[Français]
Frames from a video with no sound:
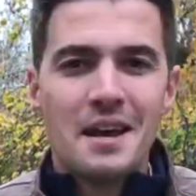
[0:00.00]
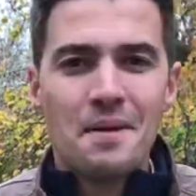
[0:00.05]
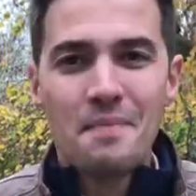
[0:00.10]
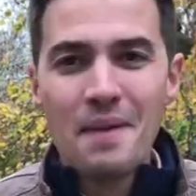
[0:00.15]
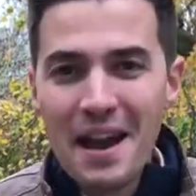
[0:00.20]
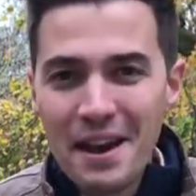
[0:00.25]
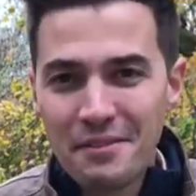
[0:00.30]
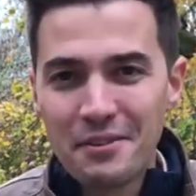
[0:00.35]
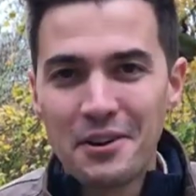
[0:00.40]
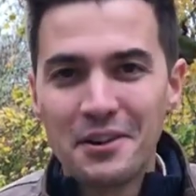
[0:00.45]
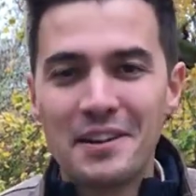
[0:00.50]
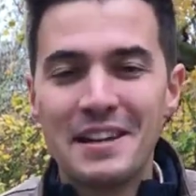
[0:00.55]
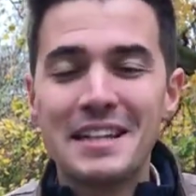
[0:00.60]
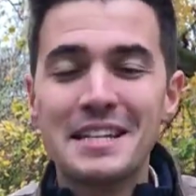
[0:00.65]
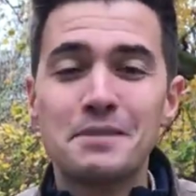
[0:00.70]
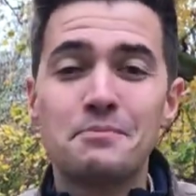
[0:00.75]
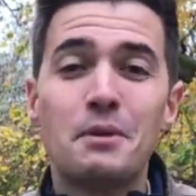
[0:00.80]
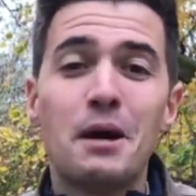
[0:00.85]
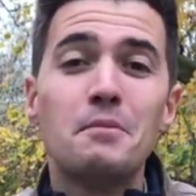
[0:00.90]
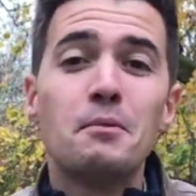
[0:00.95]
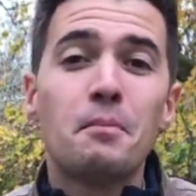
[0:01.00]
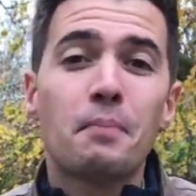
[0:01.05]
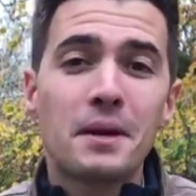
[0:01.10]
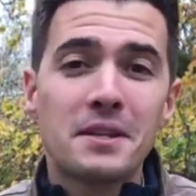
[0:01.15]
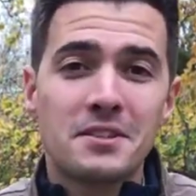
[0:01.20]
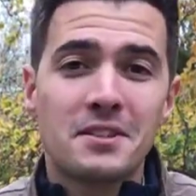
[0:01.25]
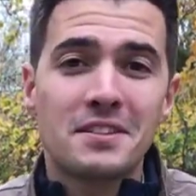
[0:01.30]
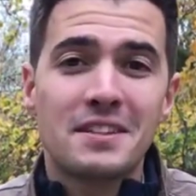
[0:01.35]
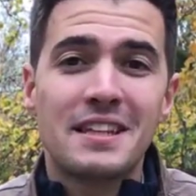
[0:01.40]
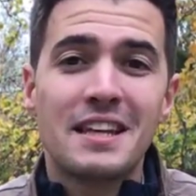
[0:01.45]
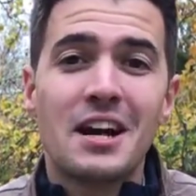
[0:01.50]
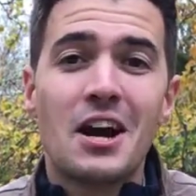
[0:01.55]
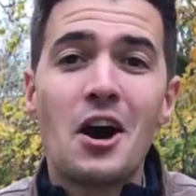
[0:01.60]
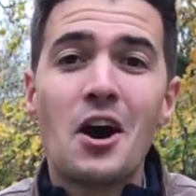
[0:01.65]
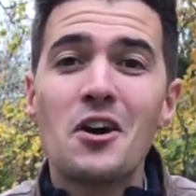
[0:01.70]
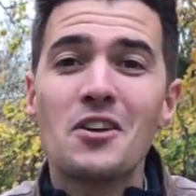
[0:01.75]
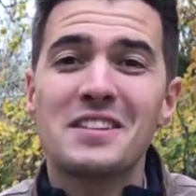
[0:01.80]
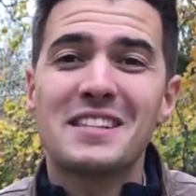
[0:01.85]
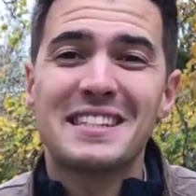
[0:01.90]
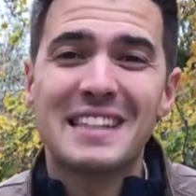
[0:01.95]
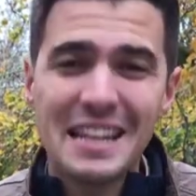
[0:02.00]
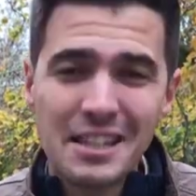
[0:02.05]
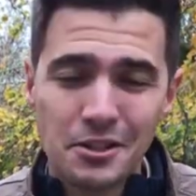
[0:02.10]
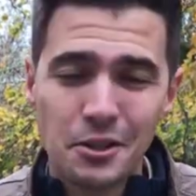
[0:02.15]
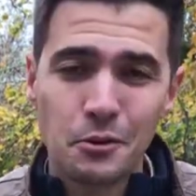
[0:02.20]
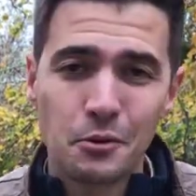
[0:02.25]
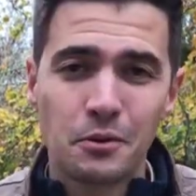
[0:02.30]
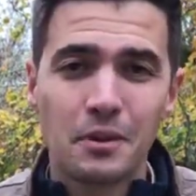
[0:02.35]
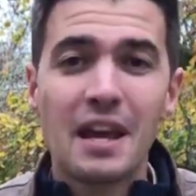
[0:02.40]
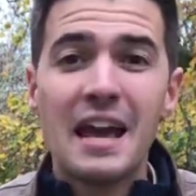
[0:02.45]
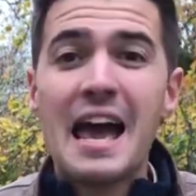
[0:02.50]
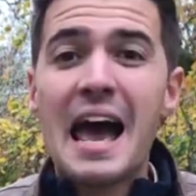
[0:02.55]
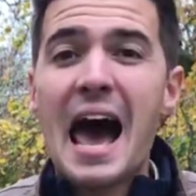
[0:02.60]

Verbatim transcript: Mais avant, laisse-moi me présenter en 5 secondes.